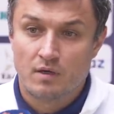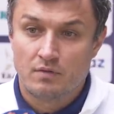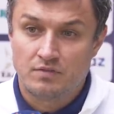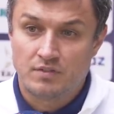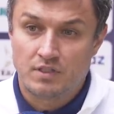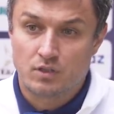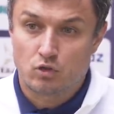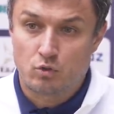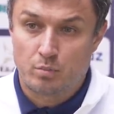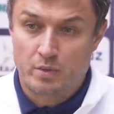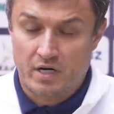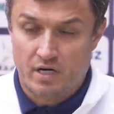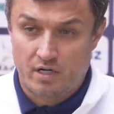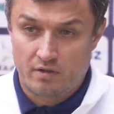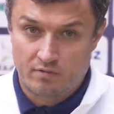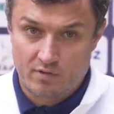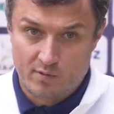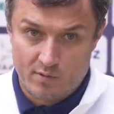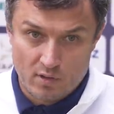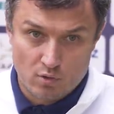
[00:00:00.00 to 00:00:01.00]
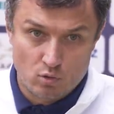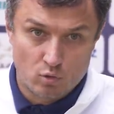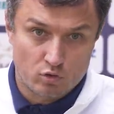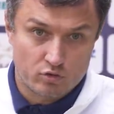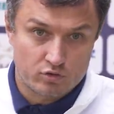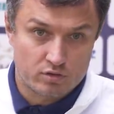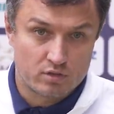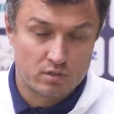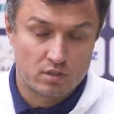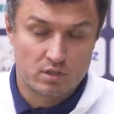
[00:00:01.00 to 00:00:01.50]
Все, кто приехали в
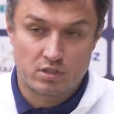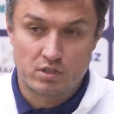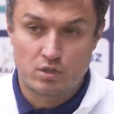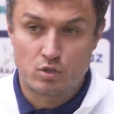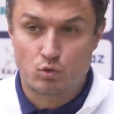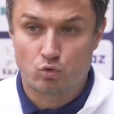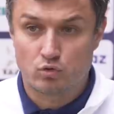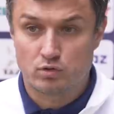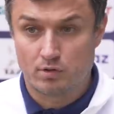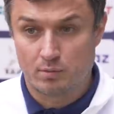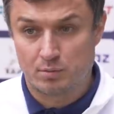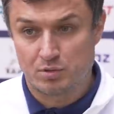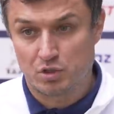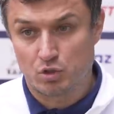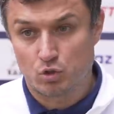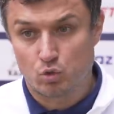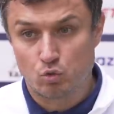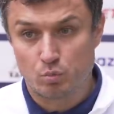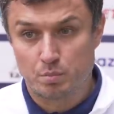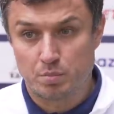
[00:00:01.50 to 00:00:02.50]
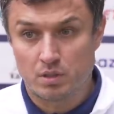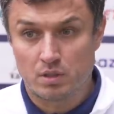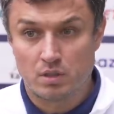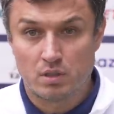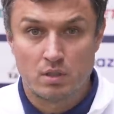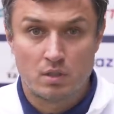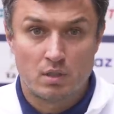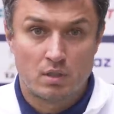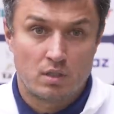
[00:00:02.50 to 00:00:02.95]
Новогорск, э, тренируются в общей группе.